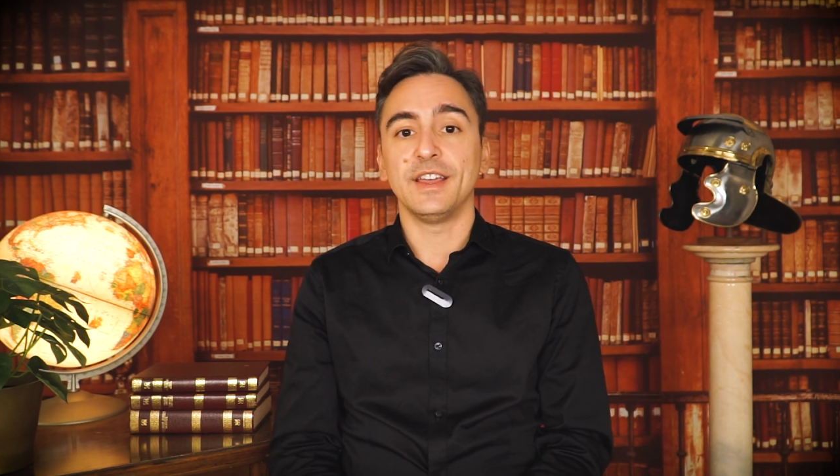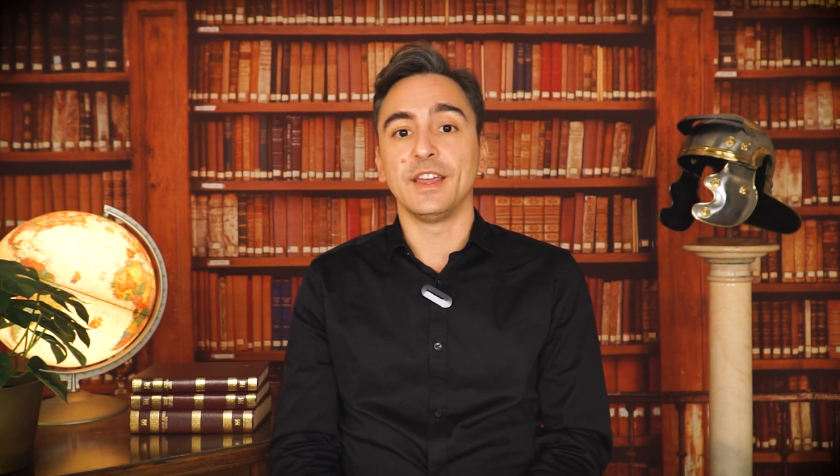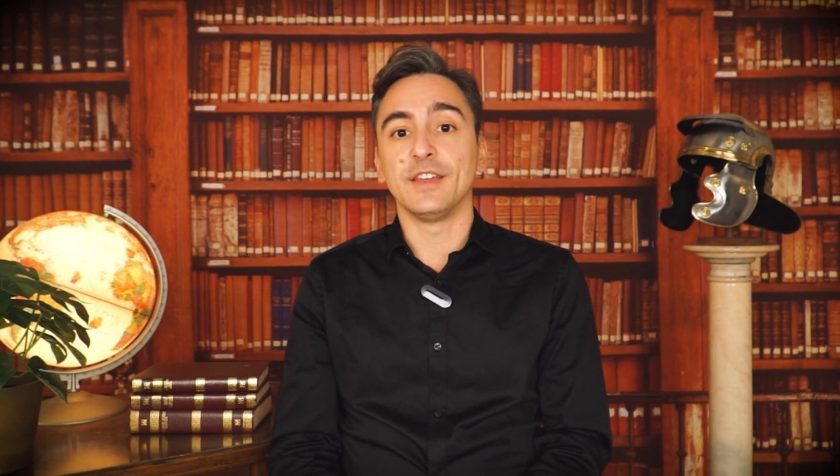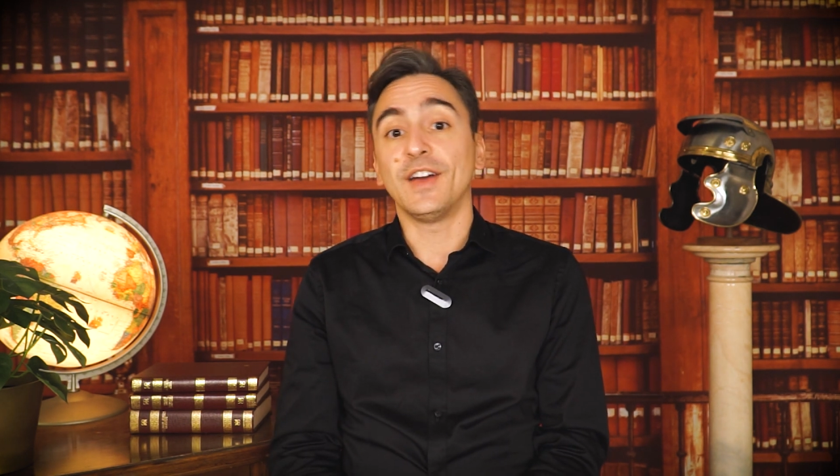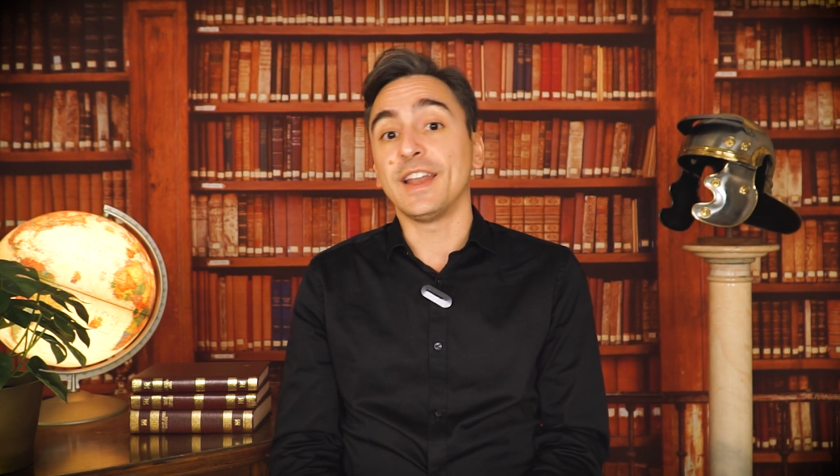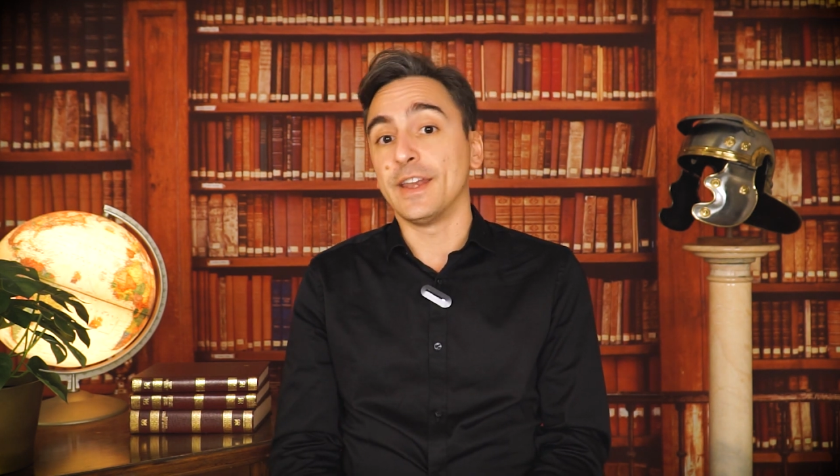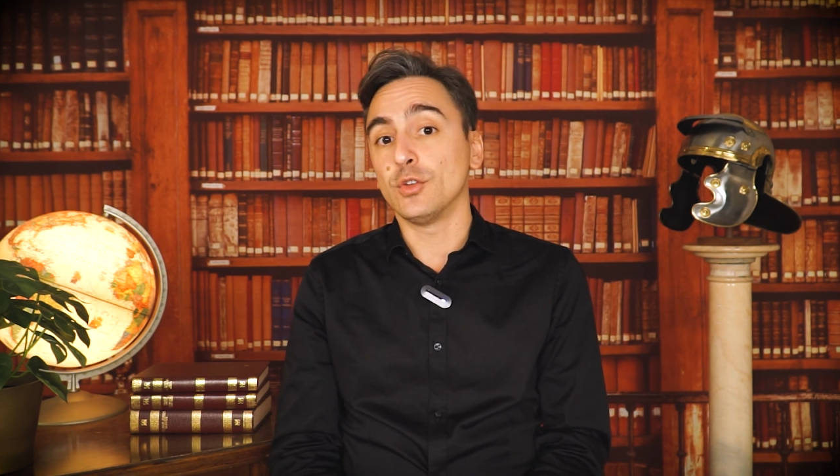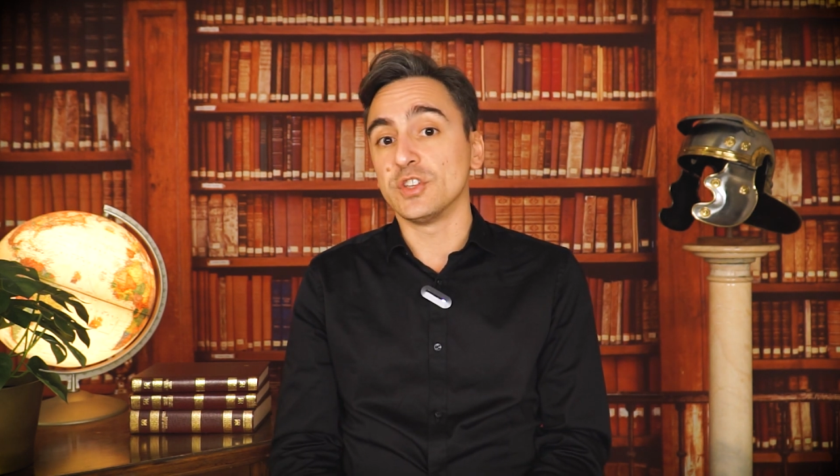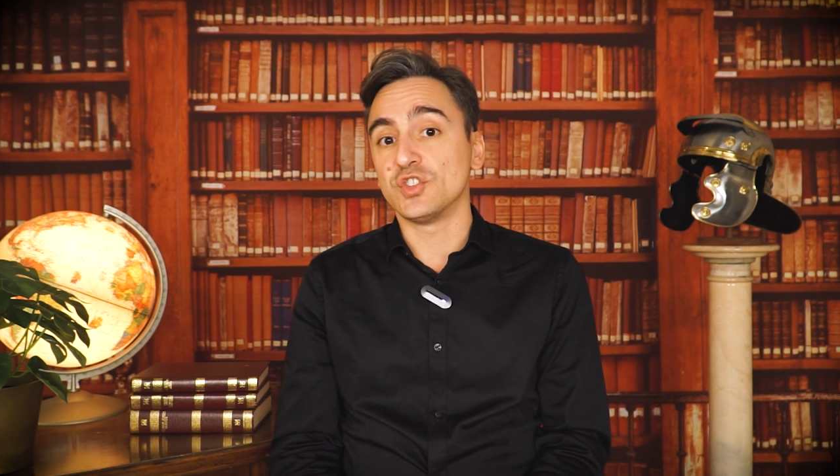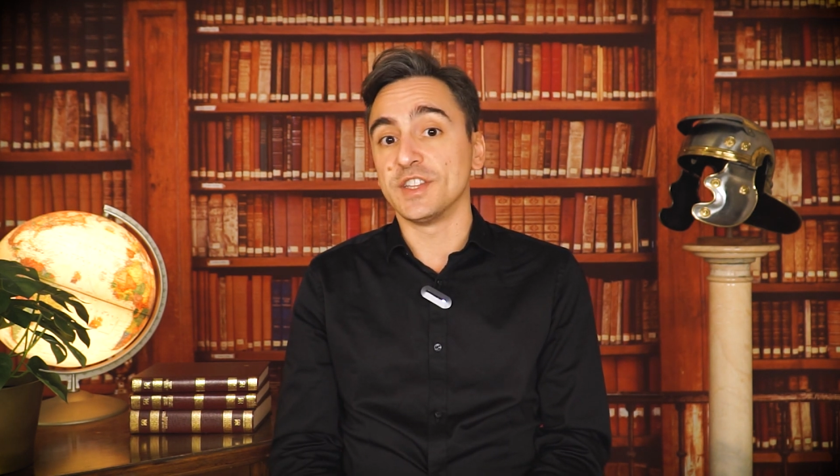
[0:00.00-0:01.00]
e
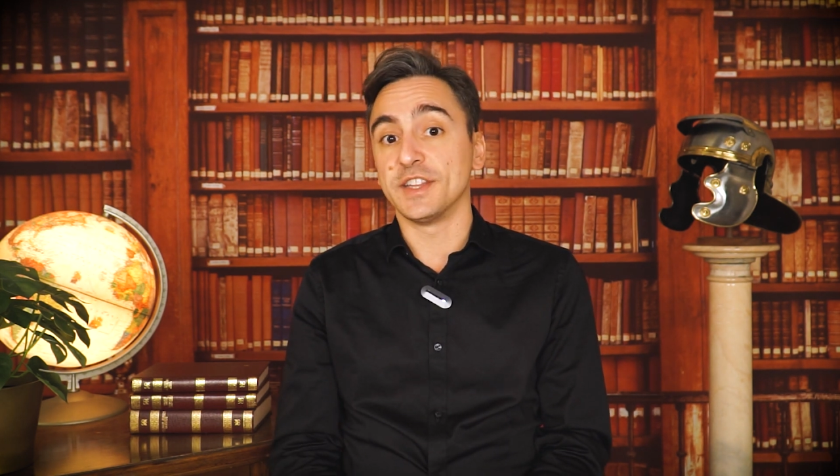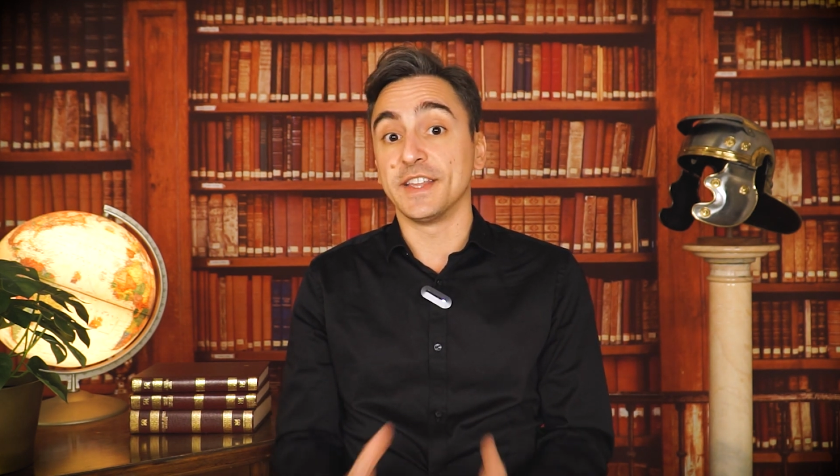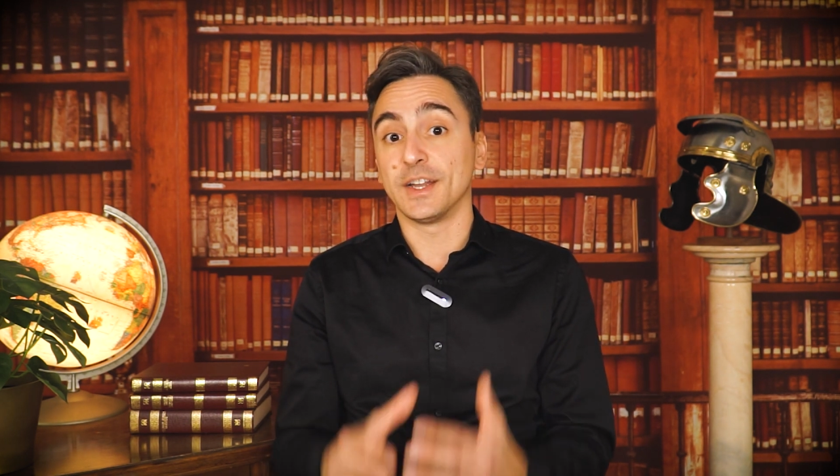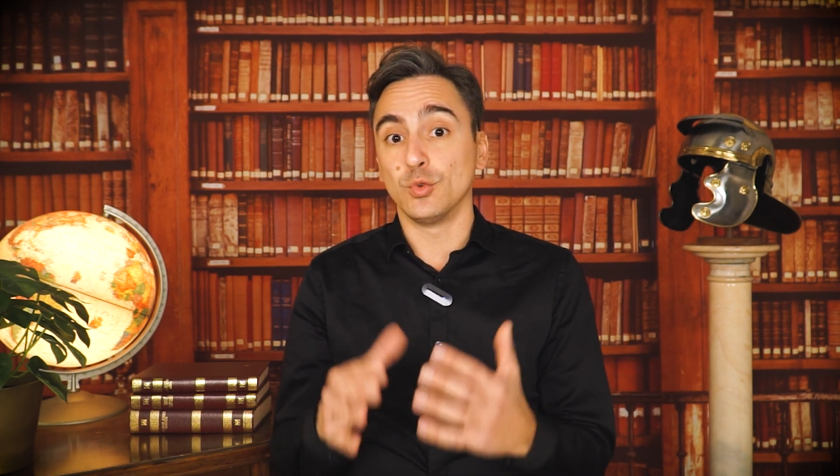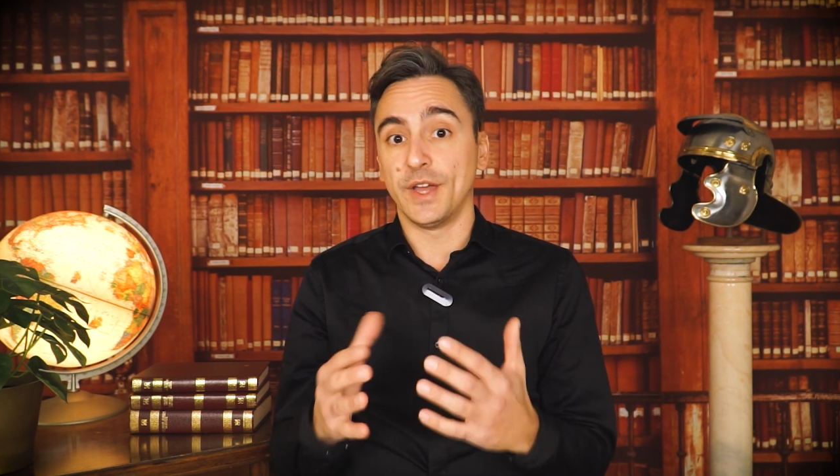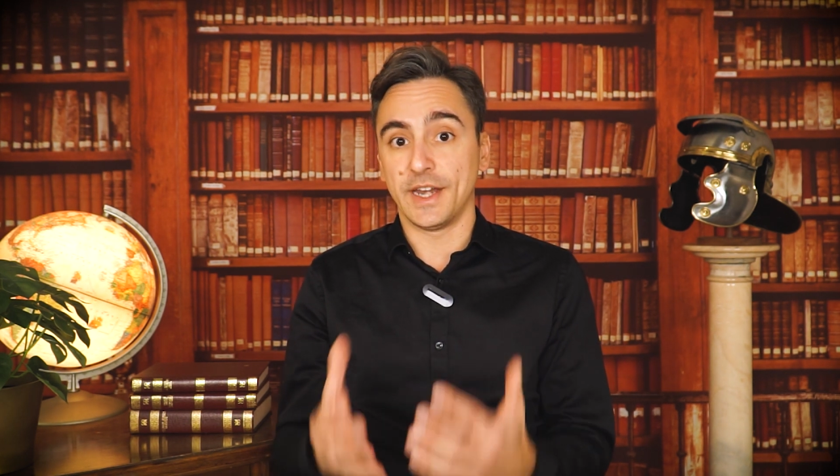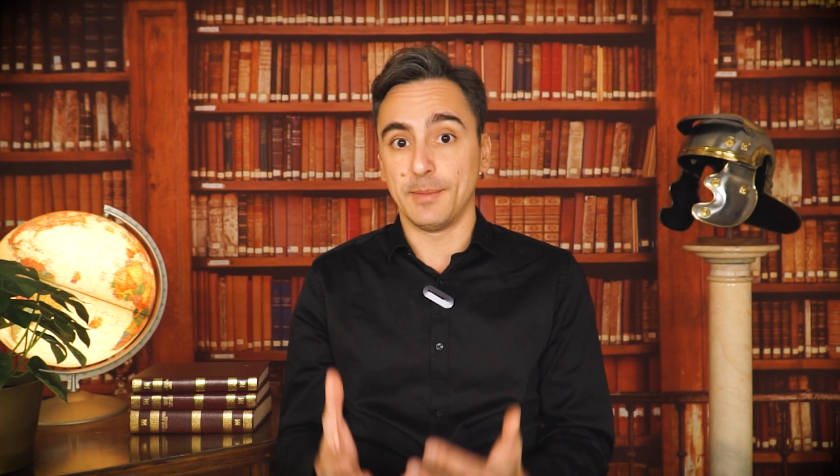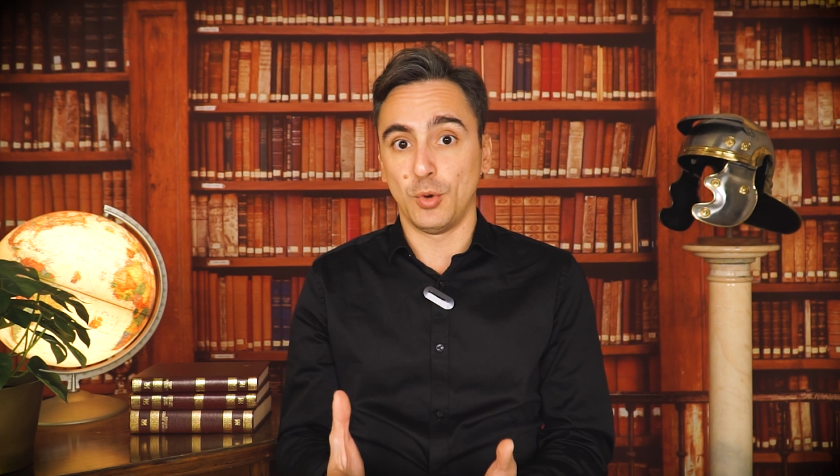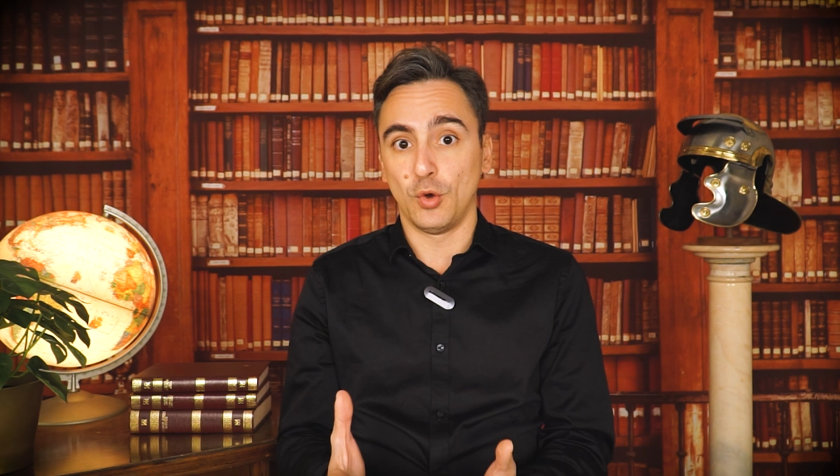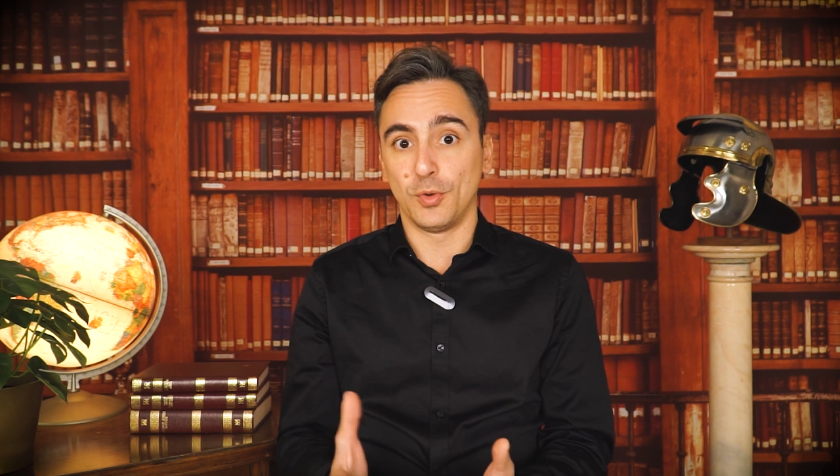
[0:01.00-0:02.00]
Valerio decide di radunare il
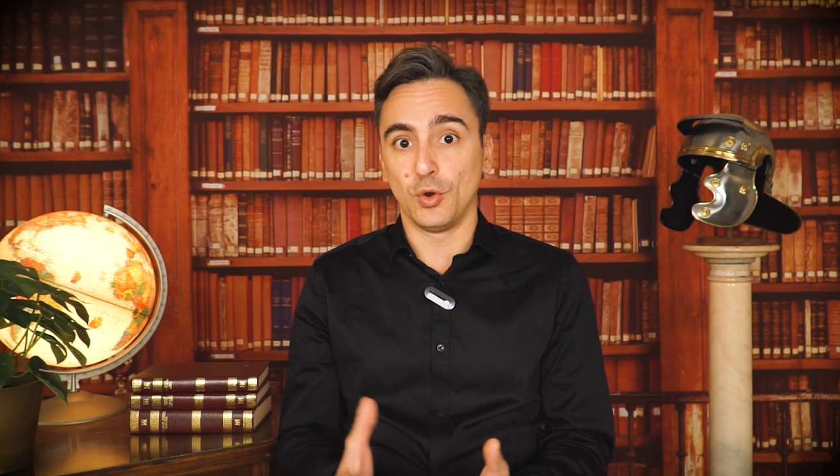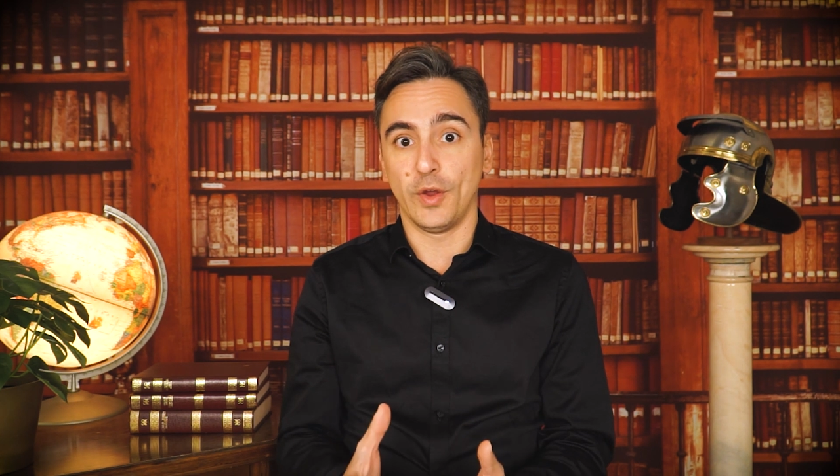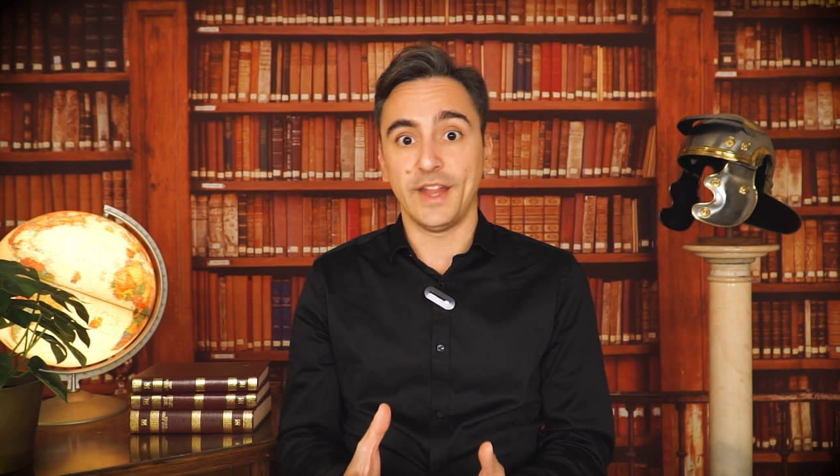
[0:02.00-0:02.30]
popolo